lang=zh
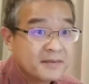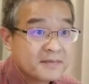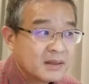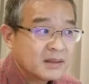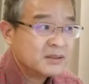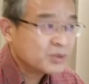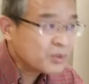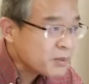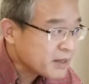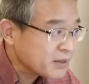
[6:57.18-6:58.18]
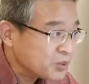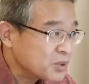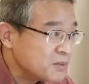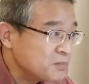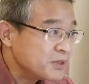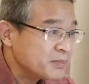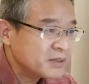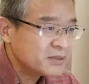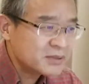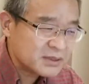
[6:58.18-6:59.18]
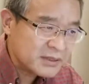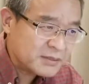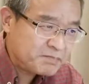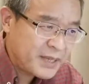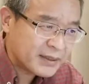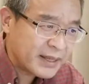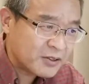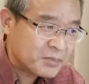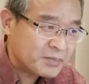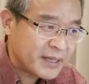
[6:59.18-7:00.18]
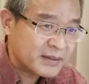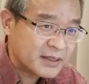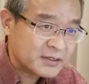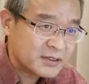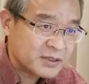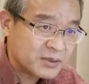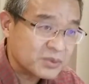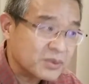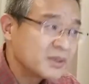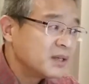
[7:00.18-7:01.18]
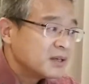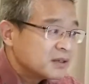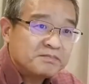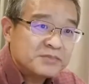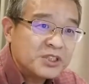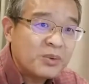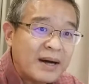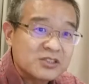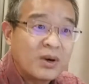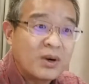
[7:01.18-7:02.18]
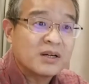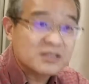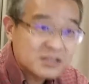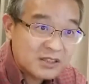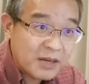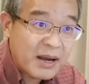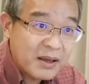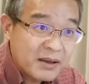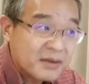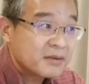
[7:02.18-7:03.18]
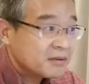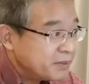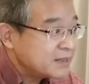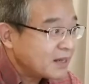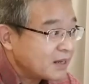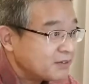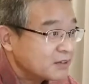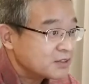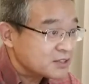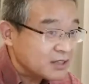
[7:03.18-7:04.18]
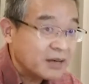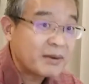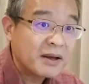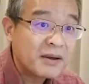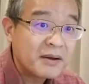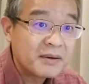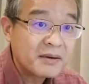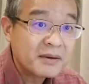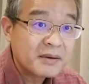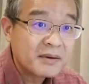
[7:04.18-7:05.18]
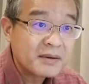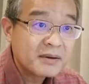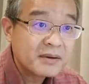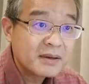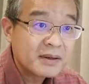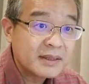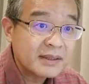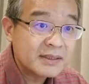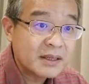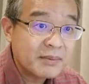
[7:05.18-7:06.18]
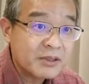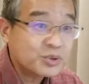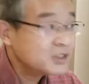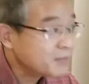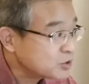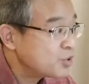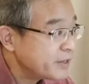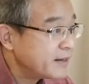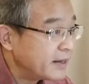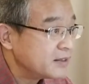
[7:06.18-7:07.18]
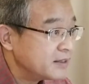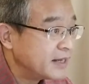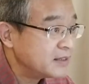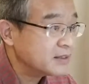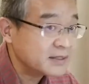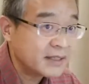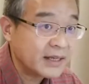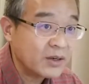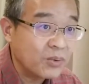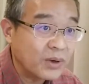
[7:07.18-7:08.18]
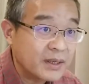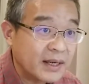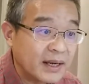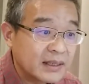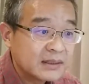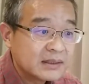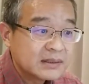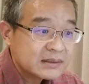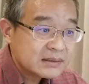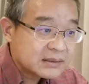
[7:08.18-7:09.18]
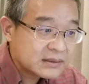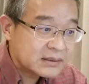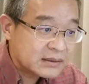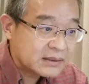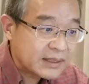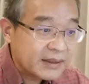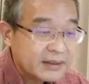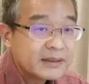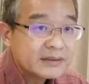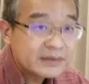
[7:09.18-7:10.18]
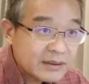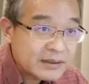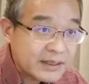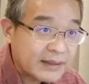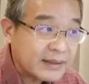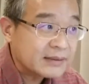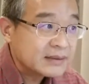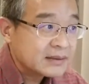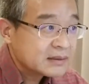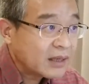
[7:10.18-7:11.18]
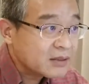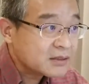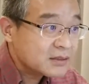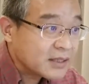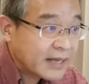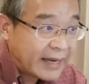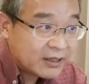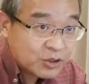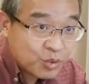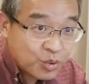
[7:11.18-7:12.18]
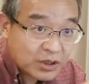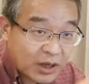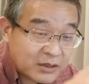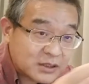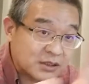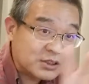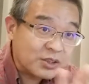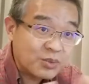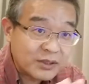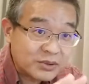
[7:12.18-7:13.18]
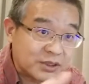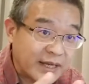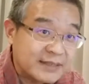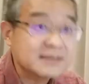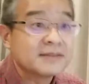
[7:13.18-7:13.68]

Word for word: 有空我们很多人不明白，就是人变态就变态到这种程度。清华光死了吧？北大的方正死了吧？能理解了吗？最起码中科院联联想现在还活着呀，这是第一点。第二点呢？当时的改，当时的情况就是改制。